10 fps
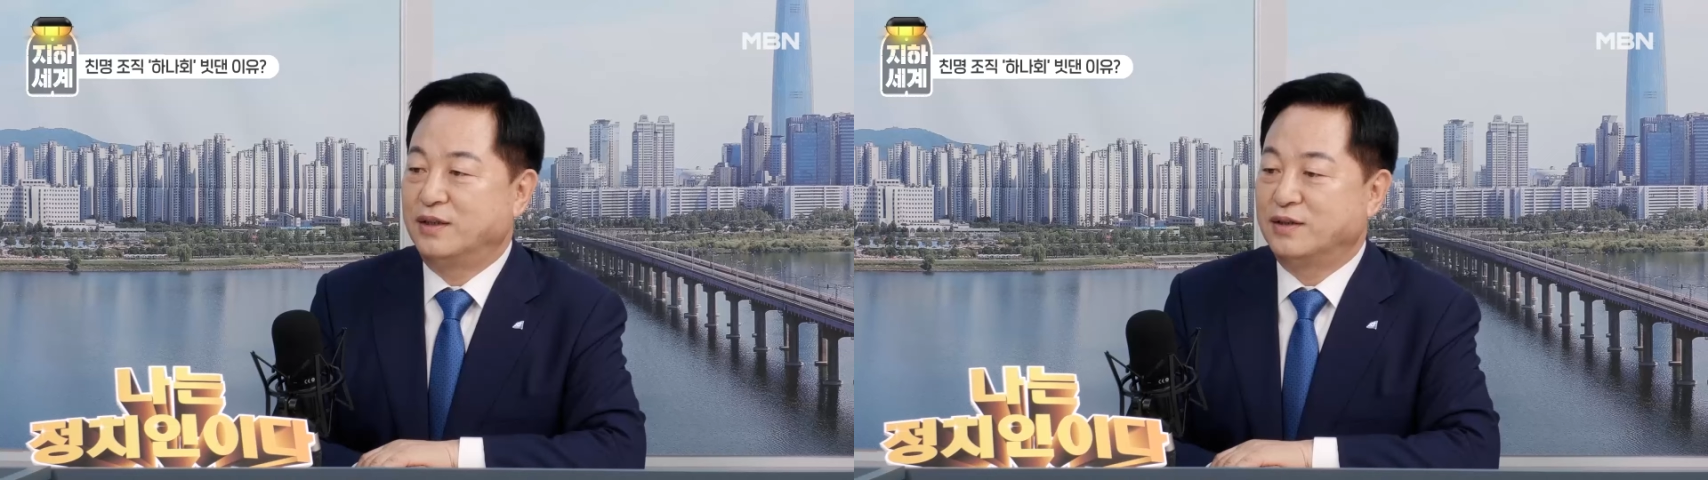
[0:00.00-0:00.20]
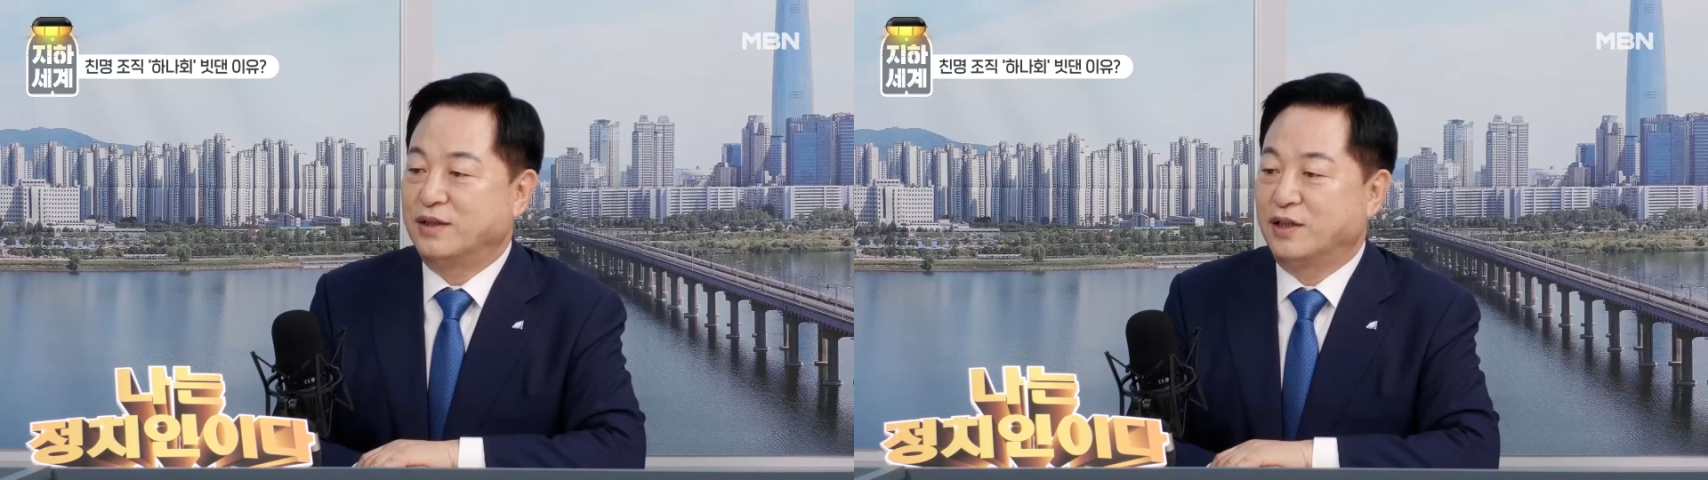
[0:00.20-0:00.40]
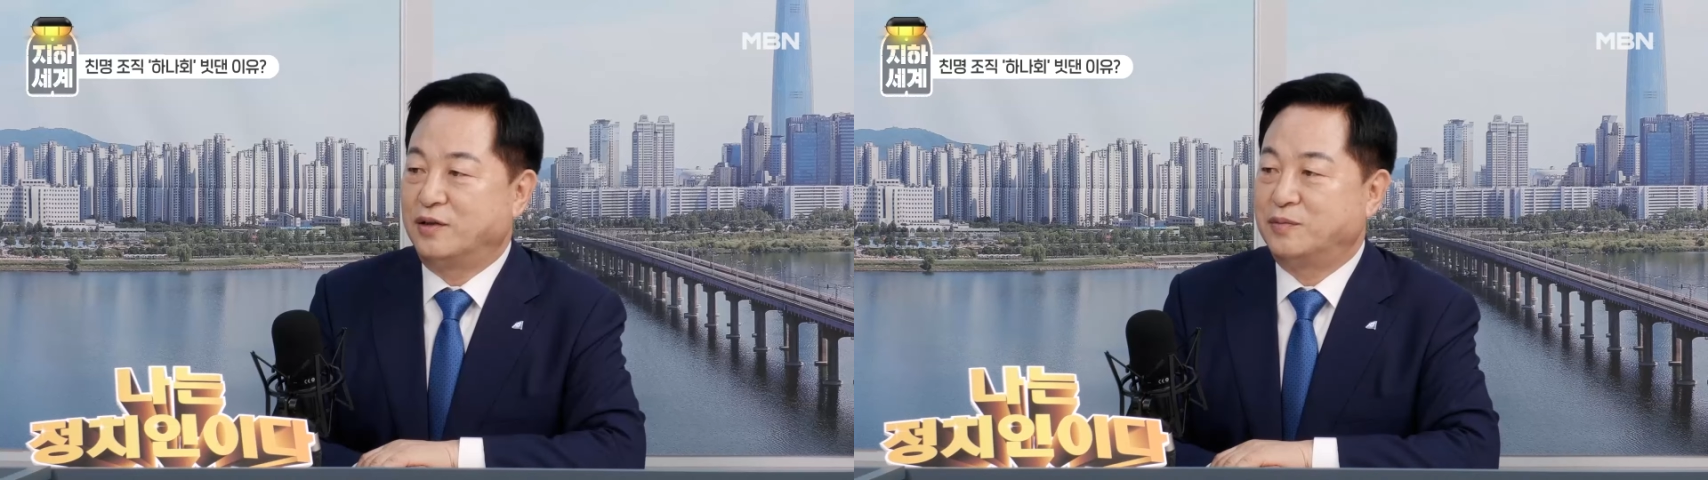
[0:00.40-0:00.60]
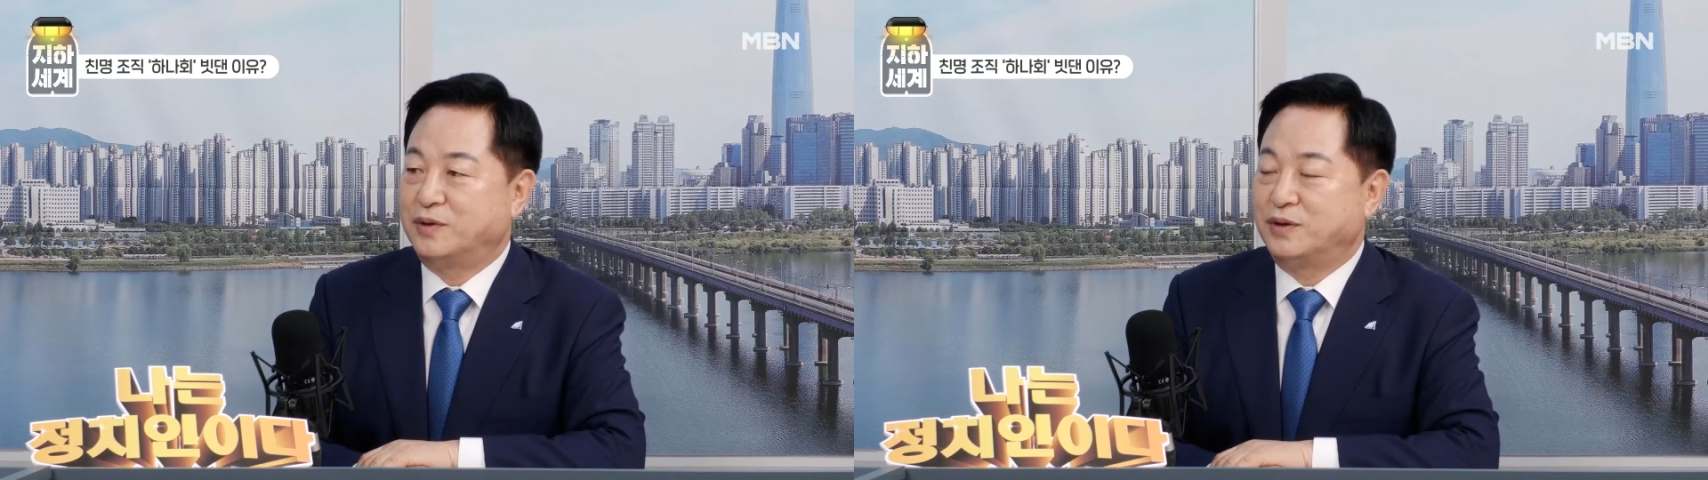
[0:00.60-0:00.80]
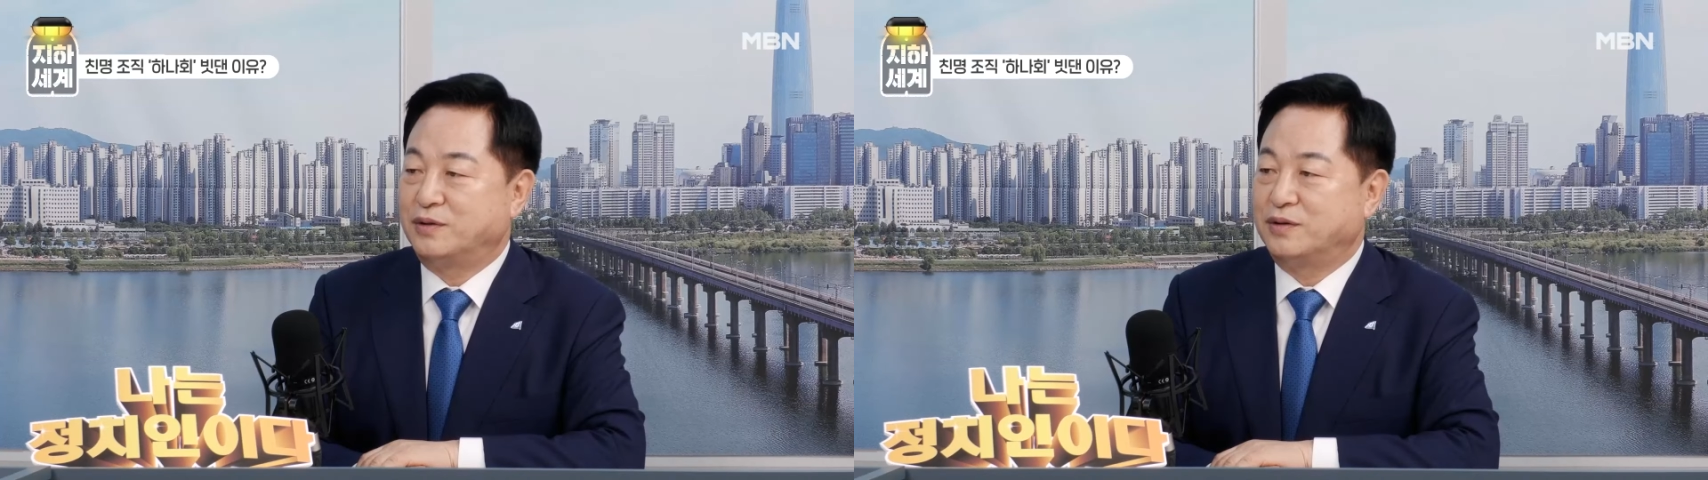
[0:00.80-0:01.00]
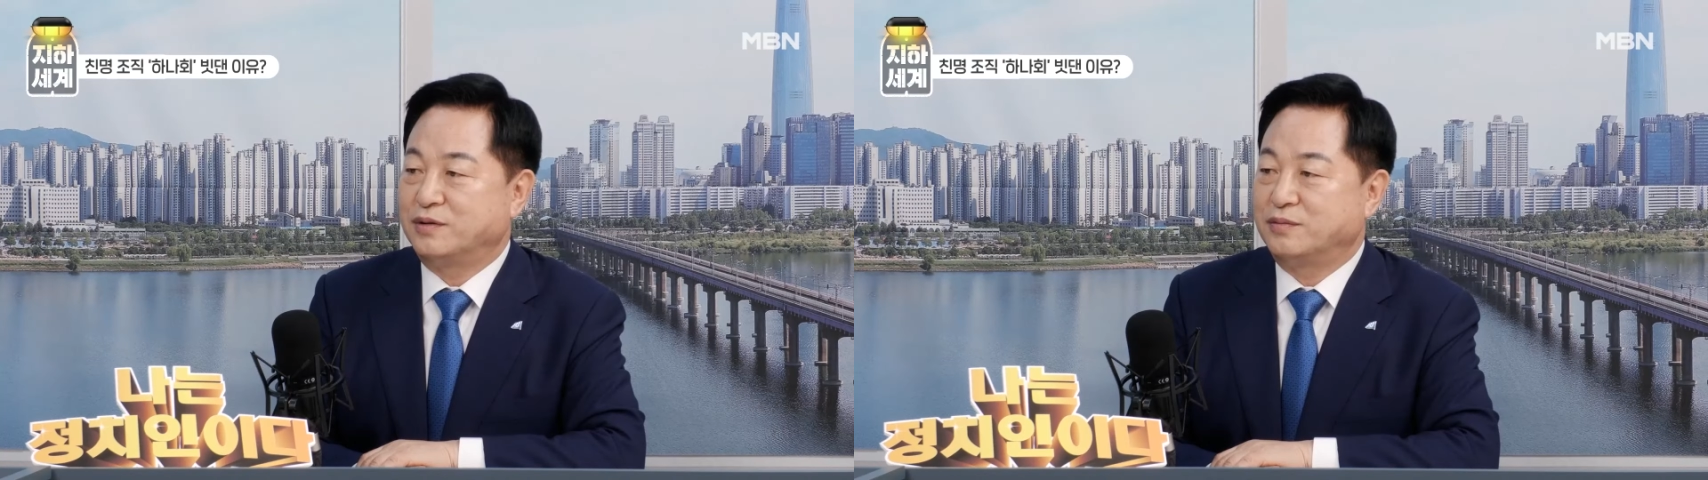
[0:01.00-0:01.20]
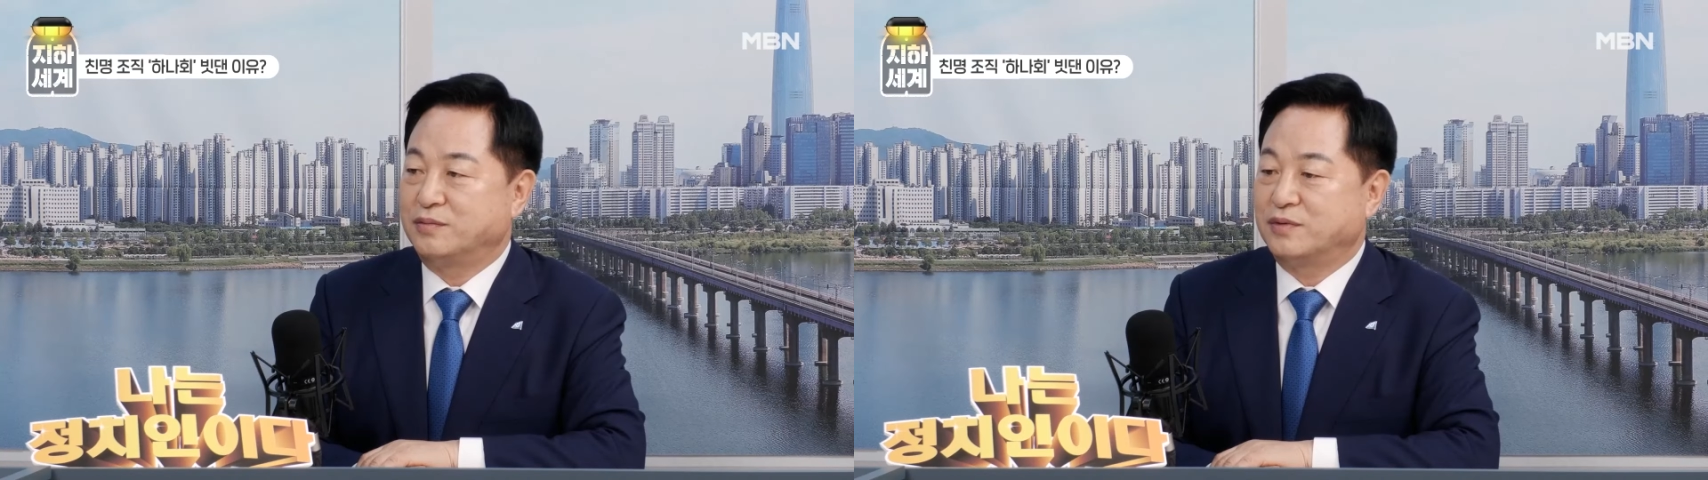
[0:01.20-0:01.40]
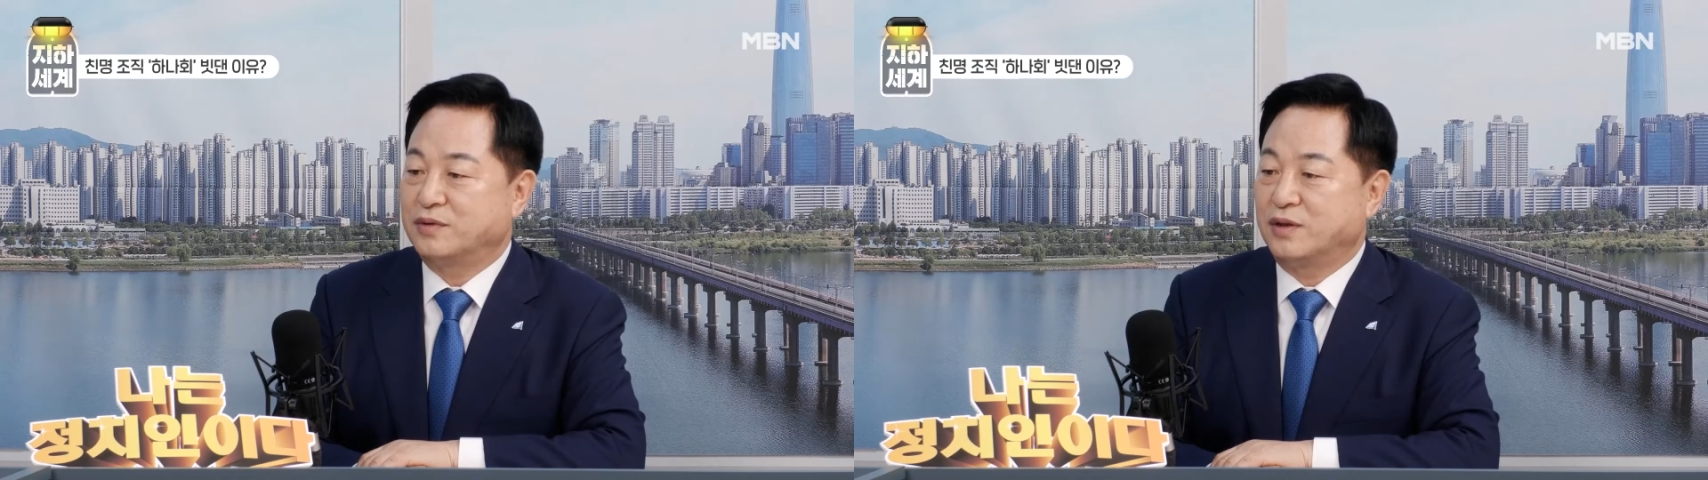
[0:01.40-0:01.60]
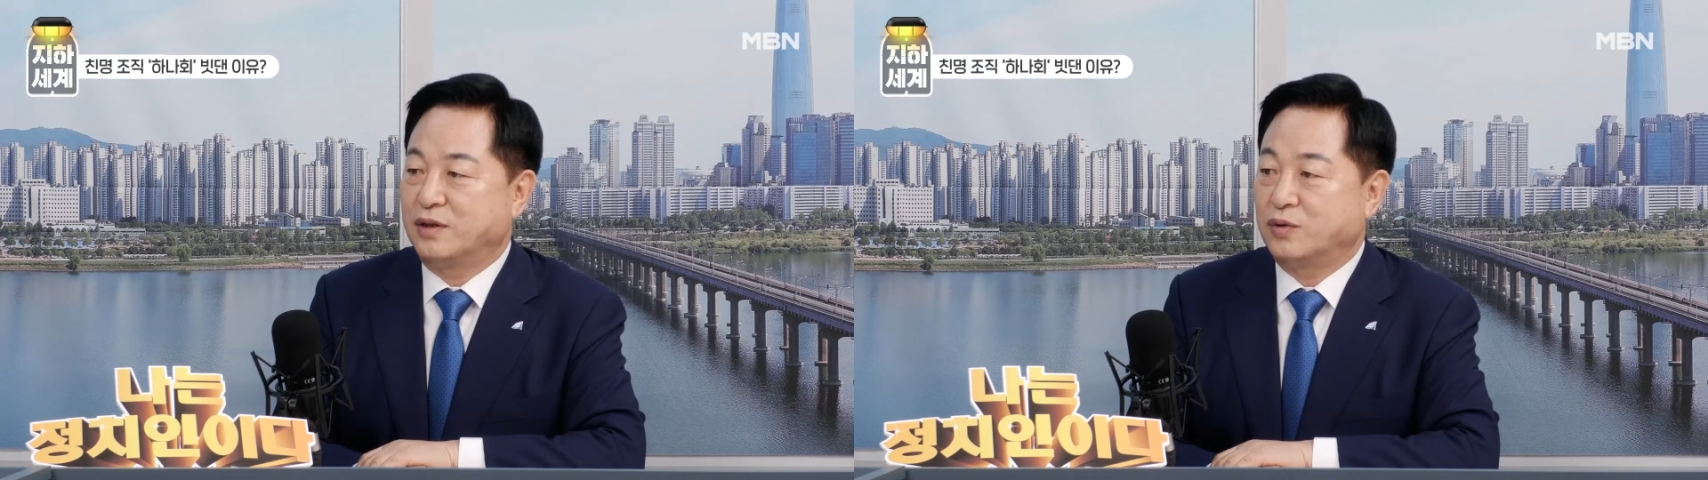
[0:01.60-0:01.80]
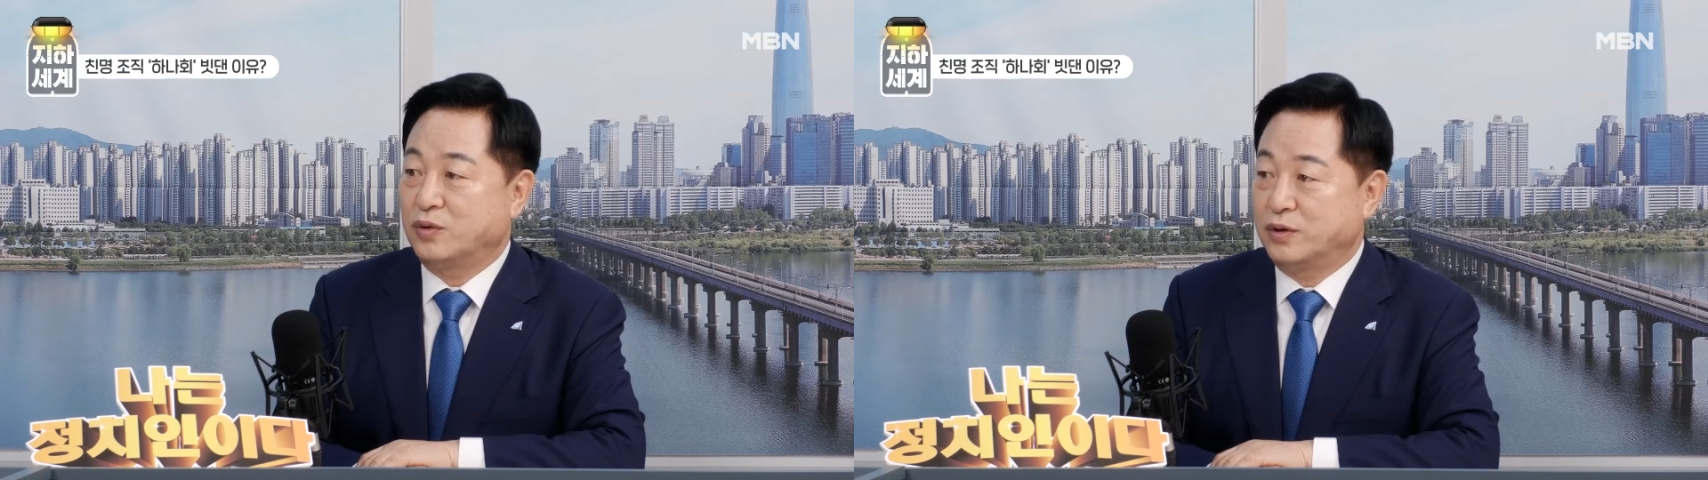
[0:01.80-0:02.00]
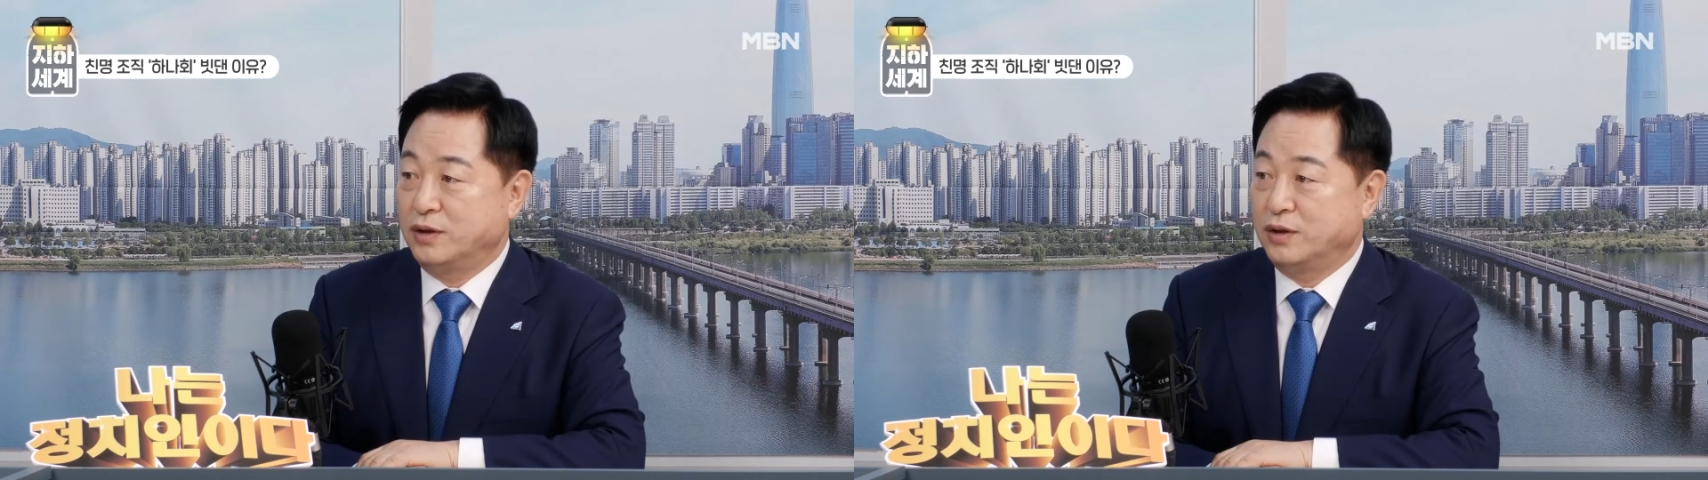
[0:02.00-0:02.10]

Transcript: 제가 뭐다